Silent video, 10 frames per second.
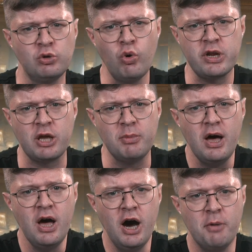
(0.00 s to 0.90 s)
Горьким,
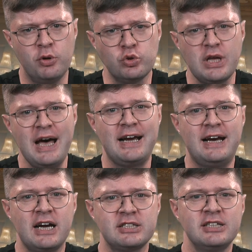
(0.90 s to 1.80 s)
плюс
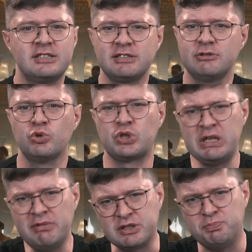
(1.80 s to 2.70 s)
каждый
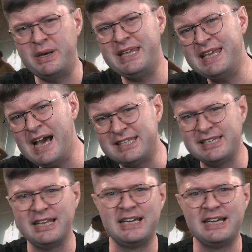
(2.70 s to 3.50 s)
сослуживец, приятель,